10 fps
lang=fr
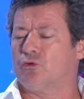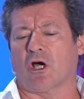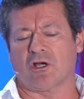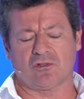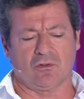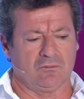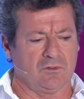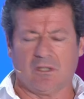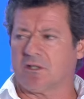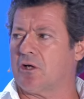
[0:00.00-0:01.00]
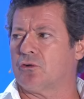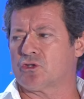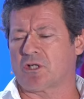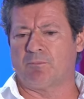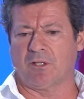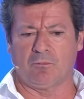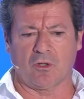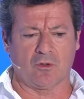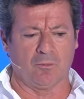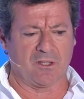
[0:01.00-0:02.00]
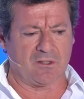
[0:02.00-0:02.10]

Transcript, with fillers: T'as raison. Garde le champagne pour les copains.